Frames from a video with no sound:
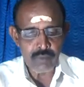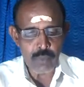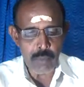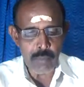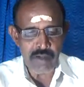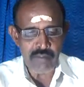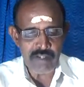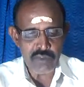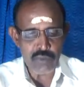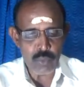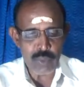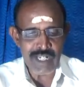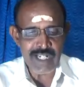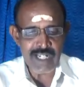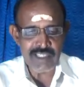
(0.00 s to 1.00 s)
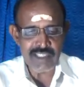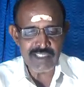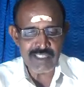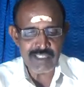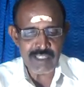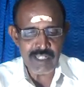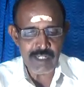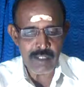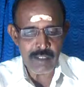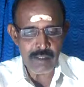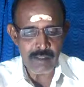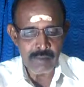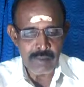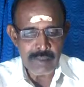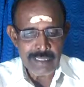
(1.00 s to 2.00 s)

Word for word: குரு பகவான் சூரிய நட்சத்திரத்தில் இருக்கும்